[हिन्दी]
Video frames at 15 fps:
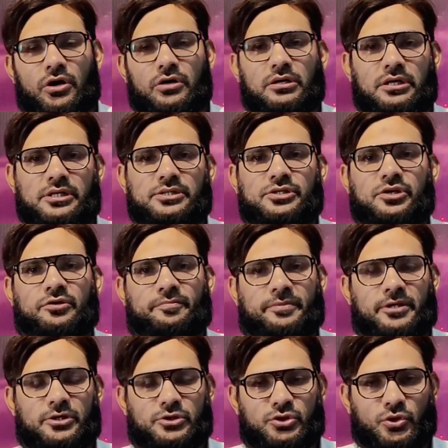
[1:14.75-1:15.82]
और इसके
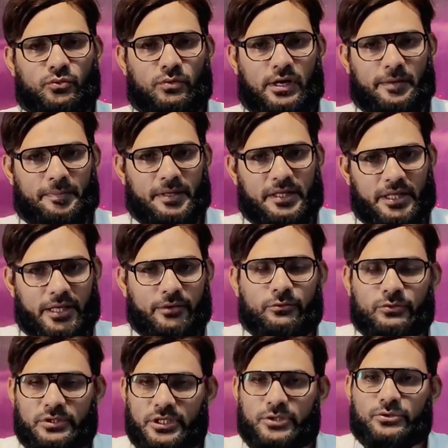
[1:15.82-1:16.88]
ऊपर जो वहाँ पे थे
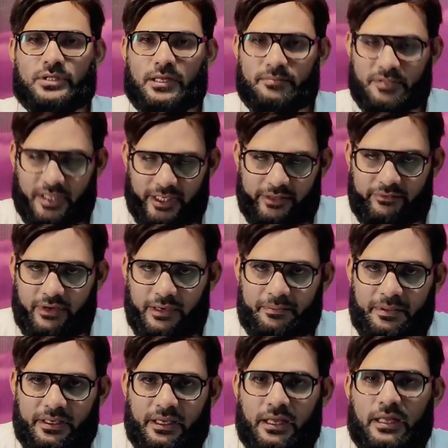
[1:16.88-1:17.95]
उनके तो नाम थे ही
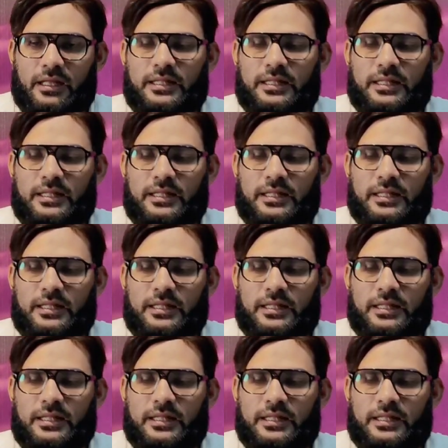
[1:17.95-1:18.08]
वहाँ पे